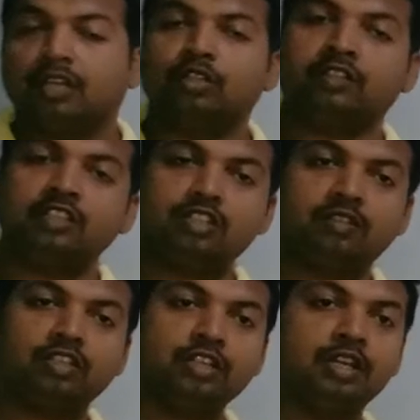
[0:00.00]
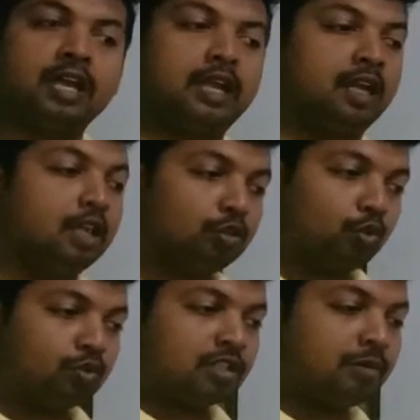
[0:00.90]
किसी चीज़ की नीड है
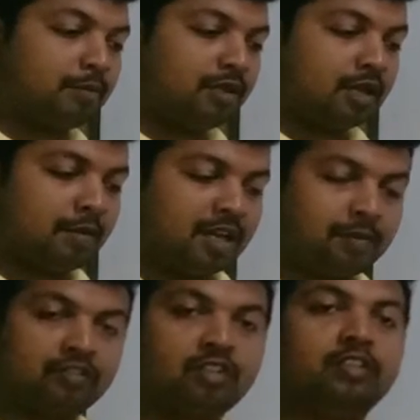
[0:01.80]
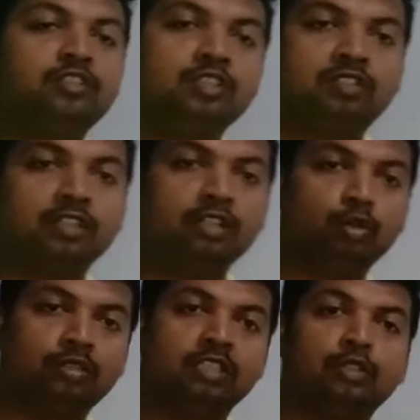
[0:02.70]
तो जब हमें हमारे पास किसी चीज़ की की नीड
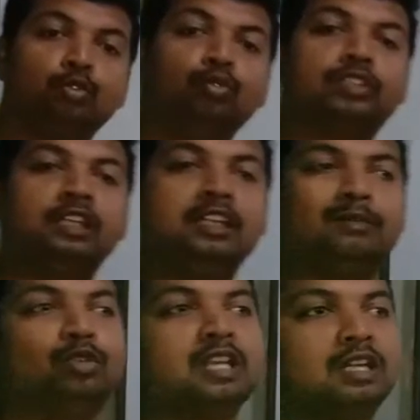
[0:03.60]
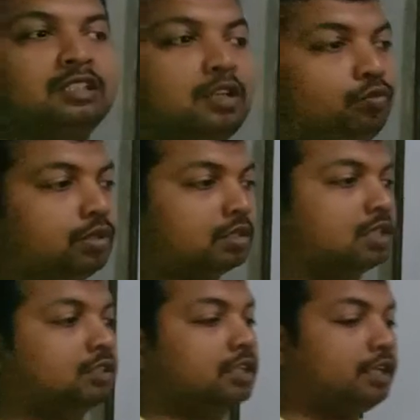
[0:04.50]
होती है तो उसके लिए हम लोग क्या करते हैं वर्क
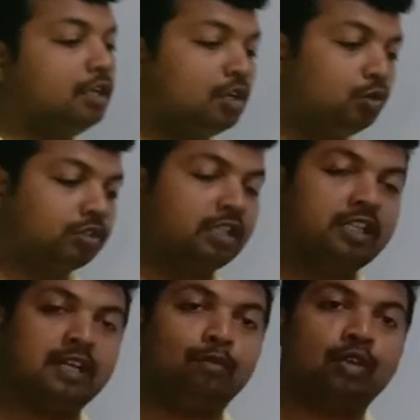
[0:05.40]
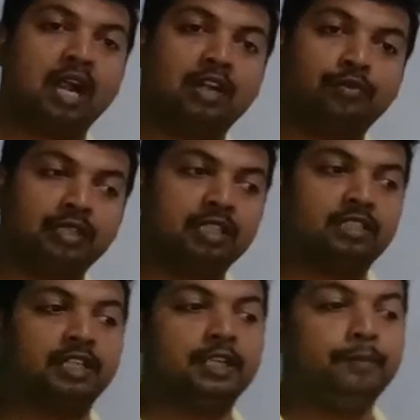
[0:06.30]
करते हैं उसके लिए हम लोग हार्डवर्क
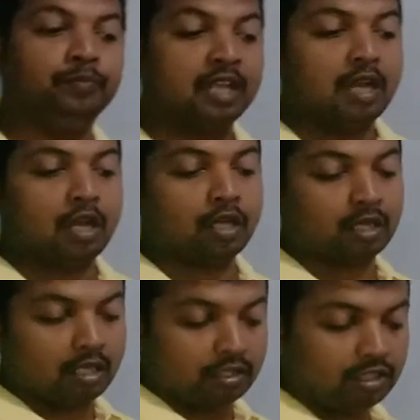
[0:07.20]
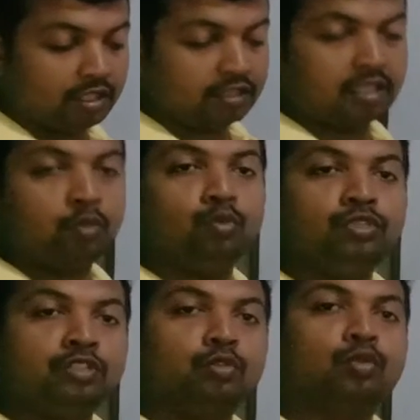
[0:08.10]
करते हैं और धीरे धीरे उन
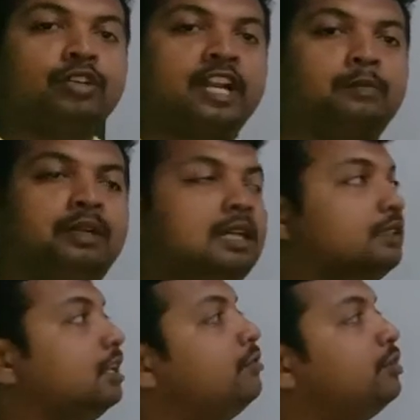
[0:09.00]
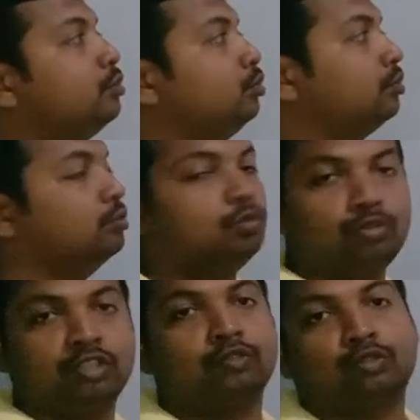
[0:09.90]
चीज़ों को ट्रैक पर लाते हैं फिर उस उन
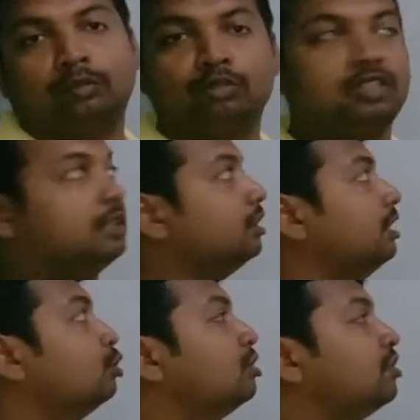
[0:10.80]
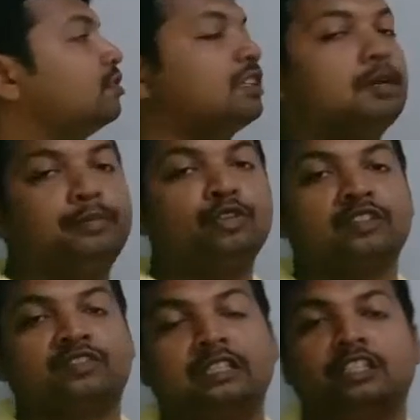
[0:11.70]
चीज़ों को हम लोग जानते हैं तो दिस इज अ
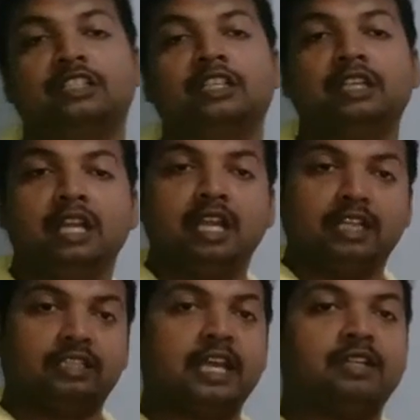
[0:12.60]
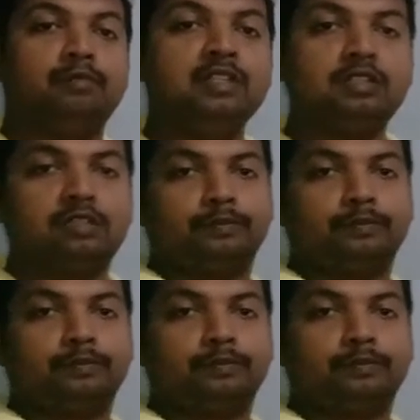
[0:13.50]
कंप्यूटेशनल थिंकिंग दैट मीन्स